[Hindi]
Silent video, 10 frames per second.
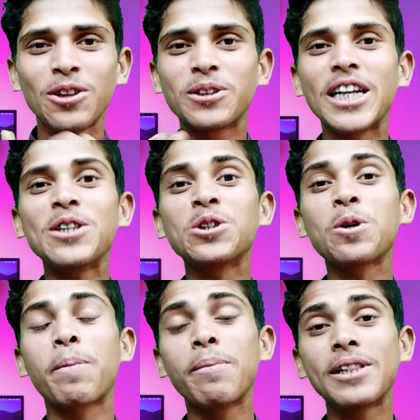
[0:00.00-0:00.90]
तो चलिए
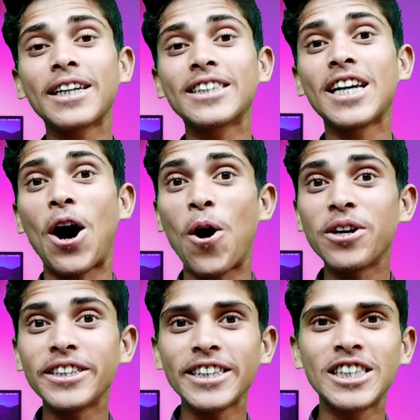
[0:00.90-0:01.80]
दोस्तों फिर मिलता है किसी
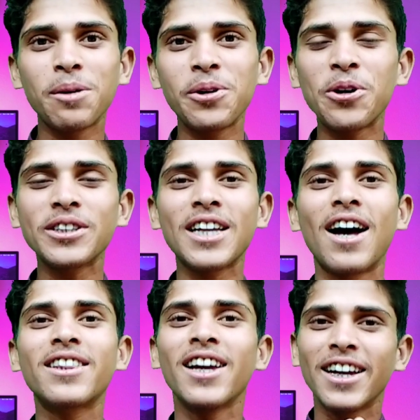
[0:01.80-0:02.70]
और इंटरेस्टिंग वीडियो के
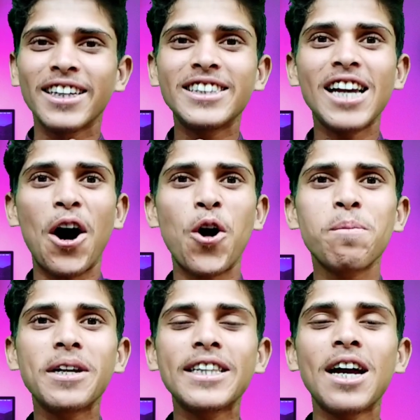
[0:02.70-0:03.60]
साथ किसी
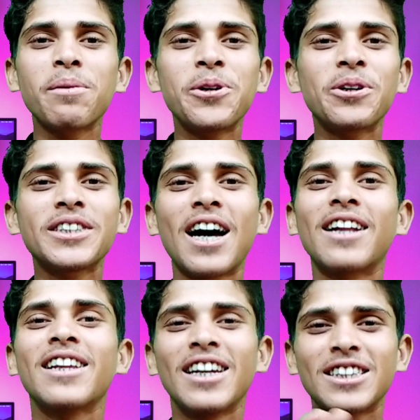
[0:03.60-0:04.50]
और मजेदार वीडियो के
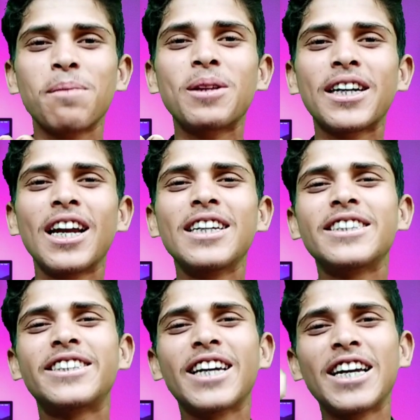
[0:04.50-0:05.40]
साथ तब तक के लिए
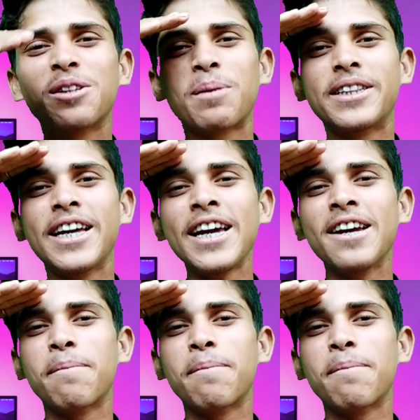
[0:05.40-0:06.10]
जय हिंद बंदे